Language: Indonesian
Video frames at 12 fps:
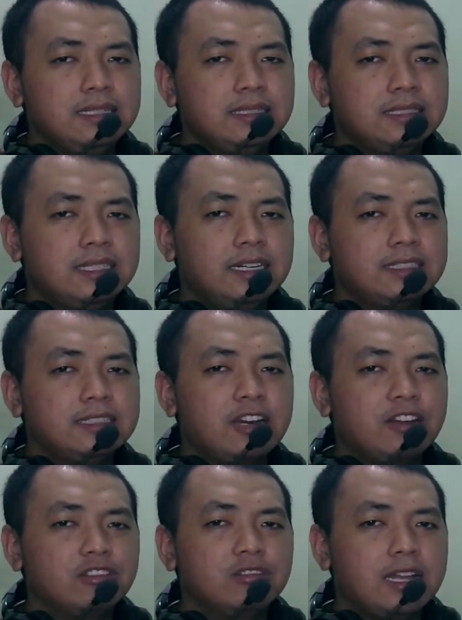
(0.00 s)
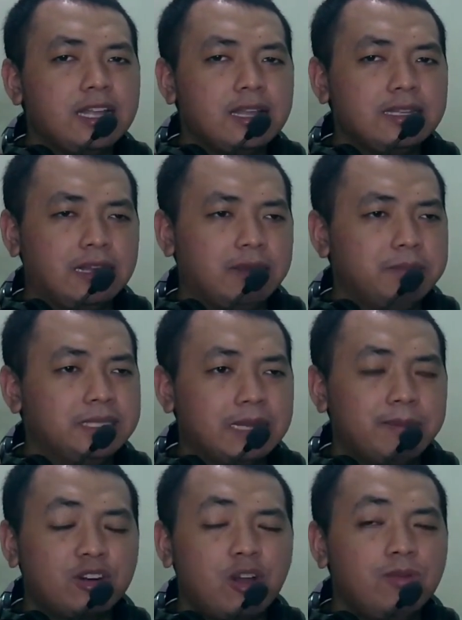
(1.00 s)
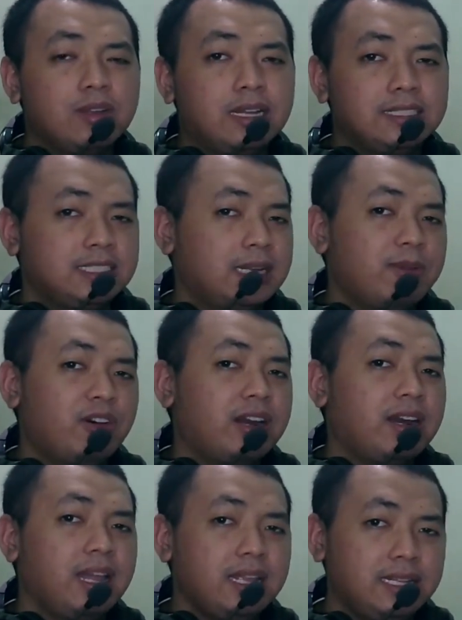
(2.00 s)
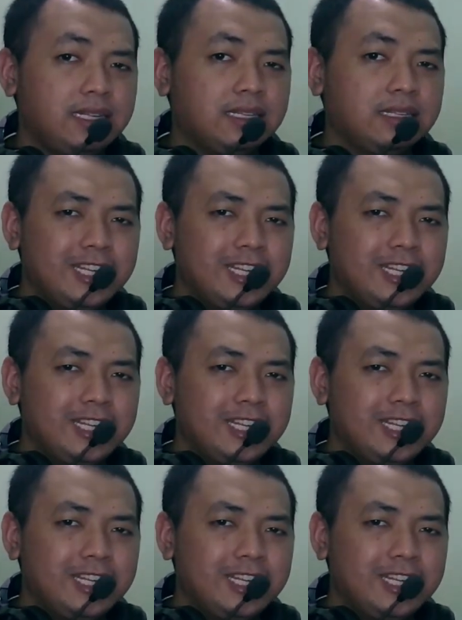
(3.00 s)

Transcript: si Earthgarden tuh kayak ya bisa berkomunikasi sama orang lain.